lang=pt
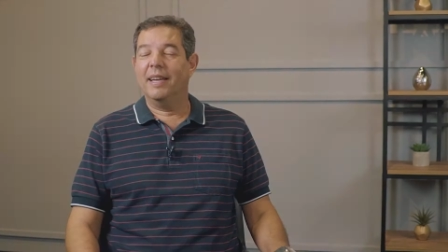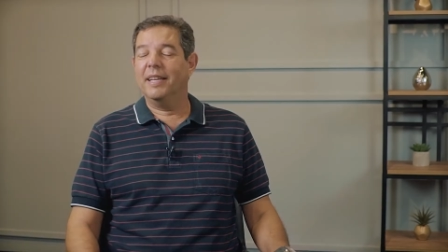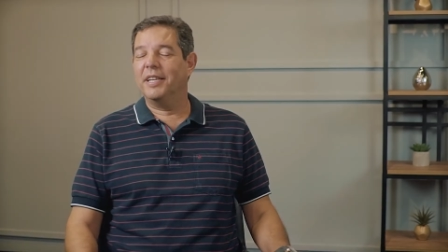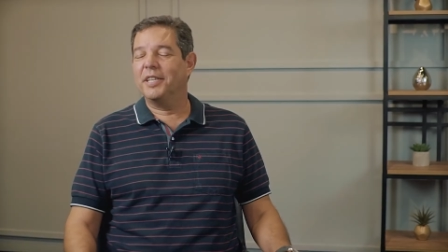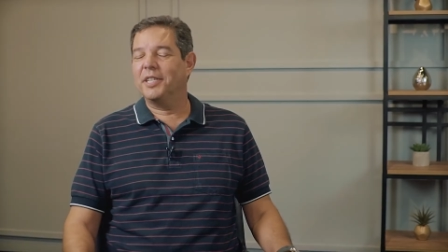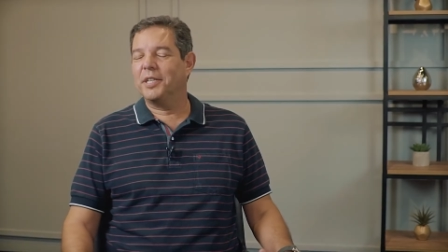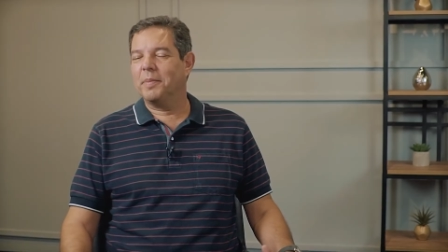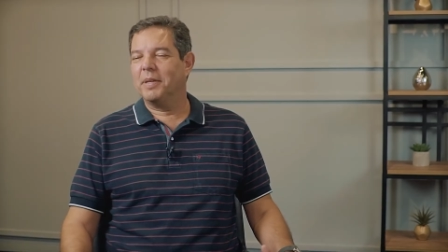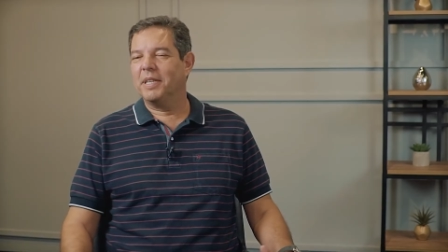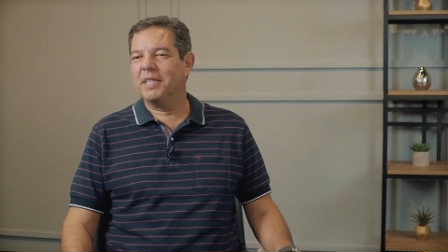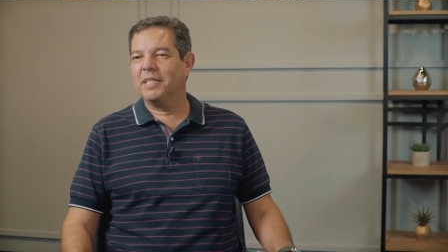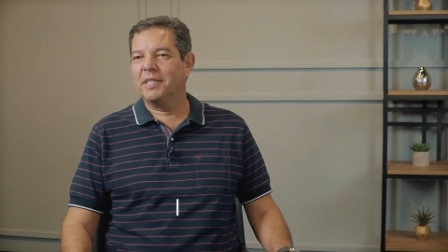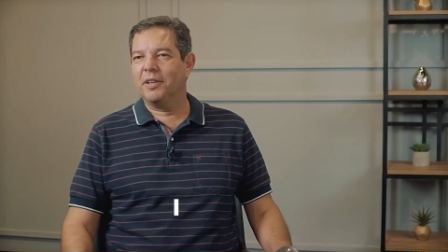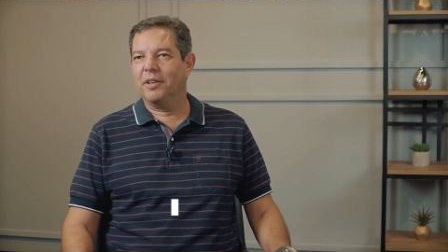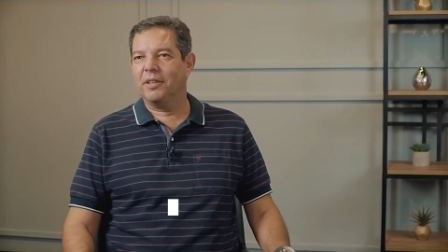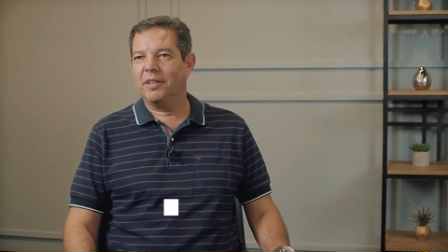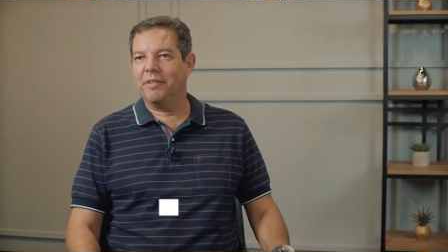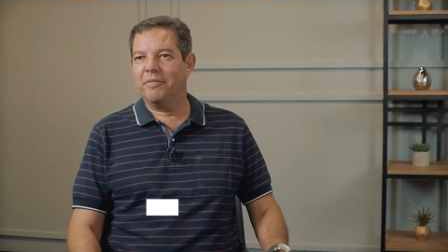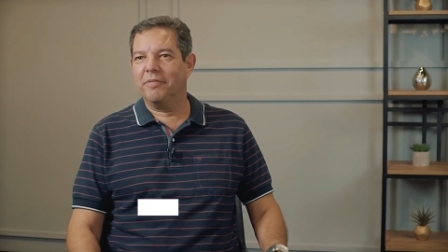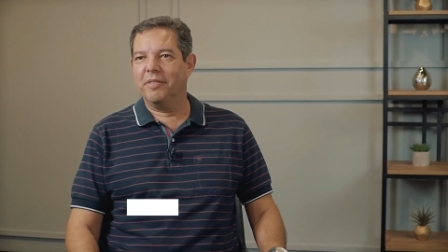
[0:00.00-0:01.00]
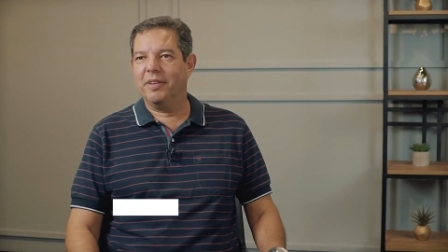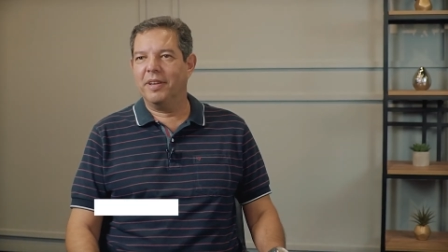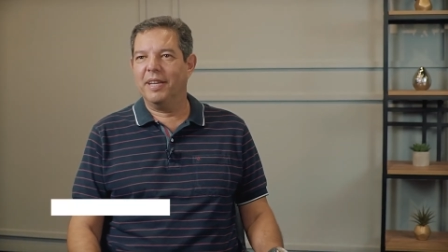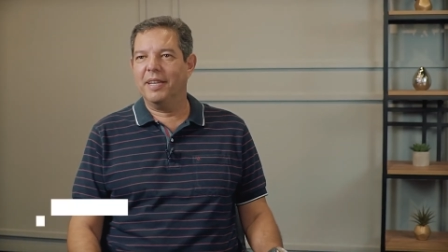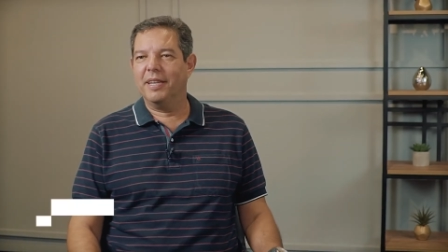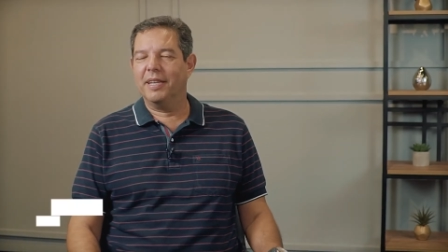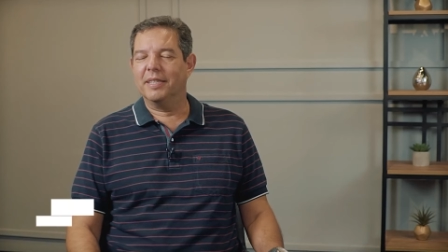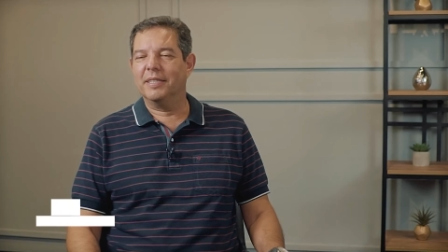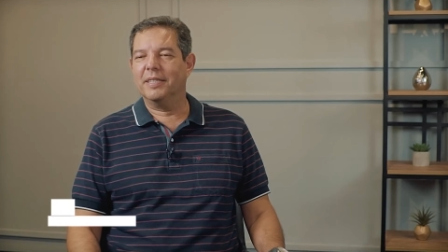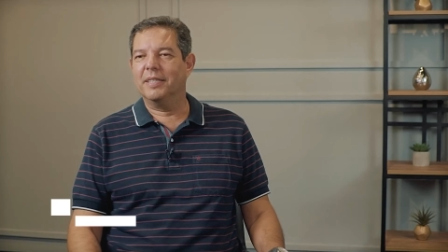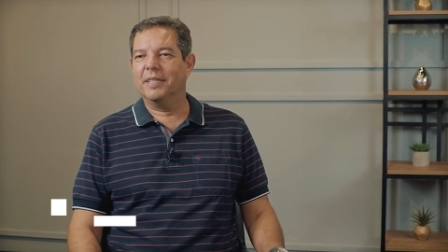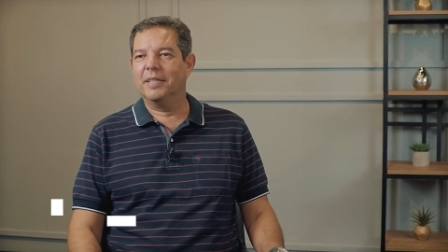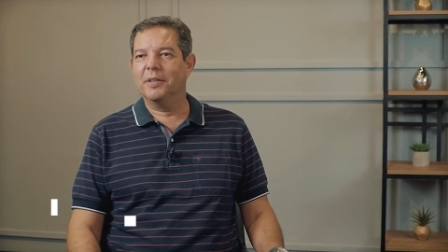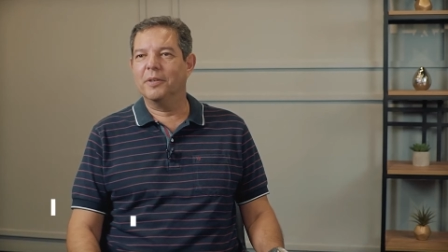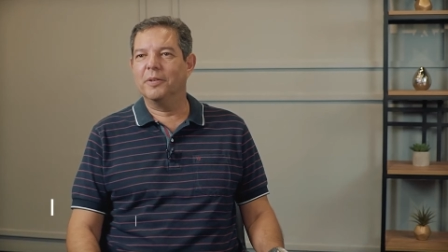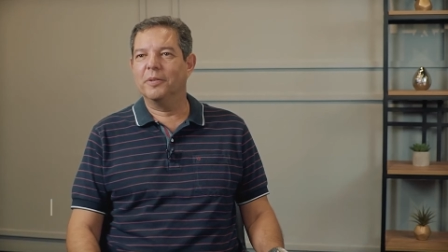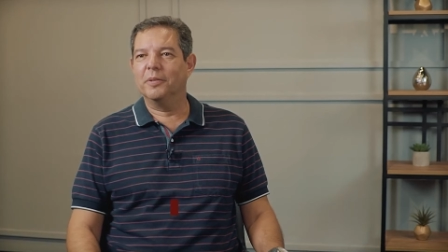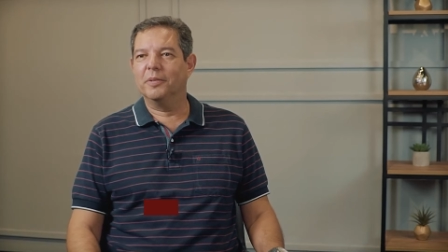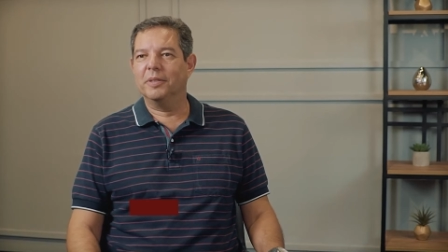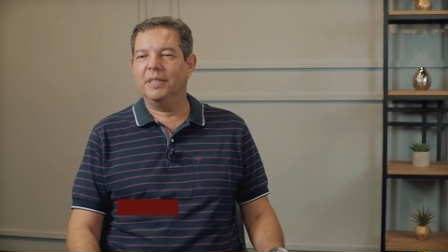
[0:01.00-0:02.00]
A Igreja Manancial da Fé
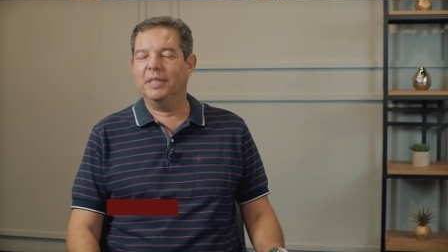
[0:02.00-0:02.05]
nasceu